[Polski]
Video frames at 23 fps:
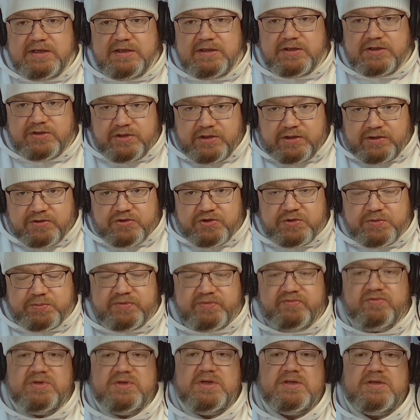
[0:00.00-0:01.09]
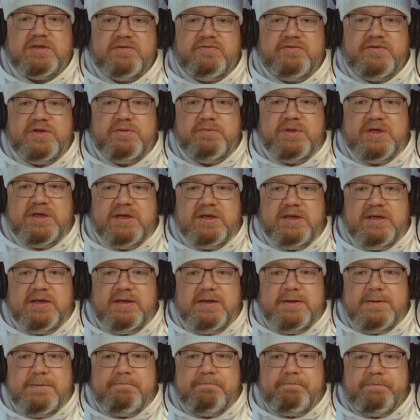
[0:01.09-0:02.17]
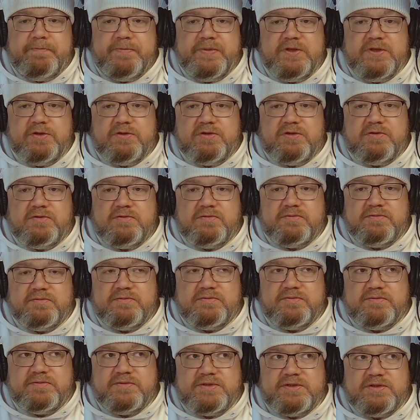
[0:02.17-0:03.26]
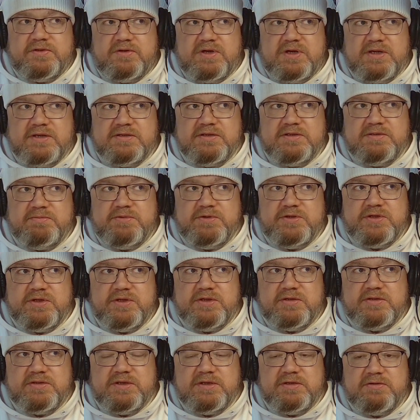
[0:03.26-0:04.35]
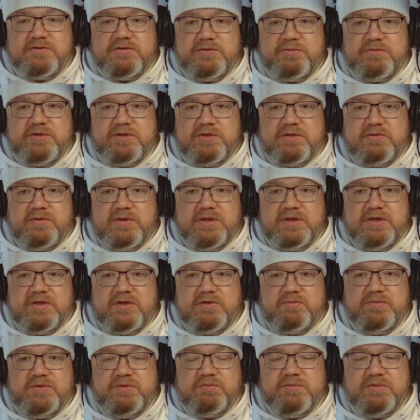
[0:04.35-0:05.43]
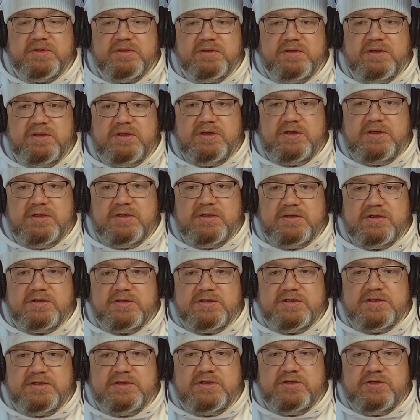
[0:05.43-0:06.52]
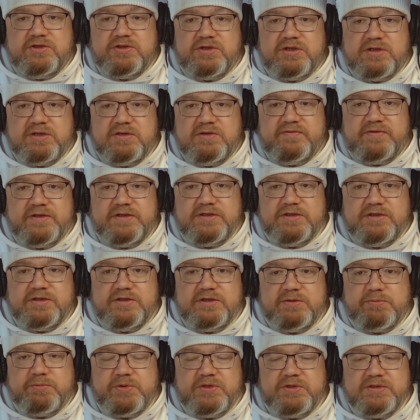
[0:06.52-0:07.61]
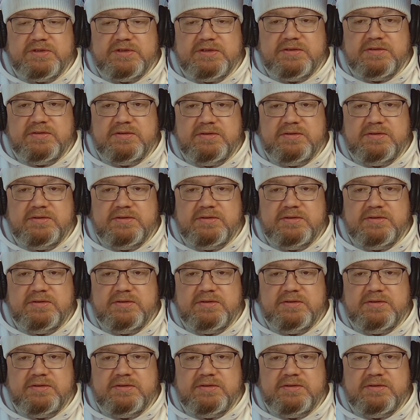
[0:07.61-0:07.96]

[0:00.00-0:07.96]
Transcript: Jeśli ktoś się powoła na ten filmik, no to z okazji zbliżającego się Mikołaja robimy zniżkę 20%.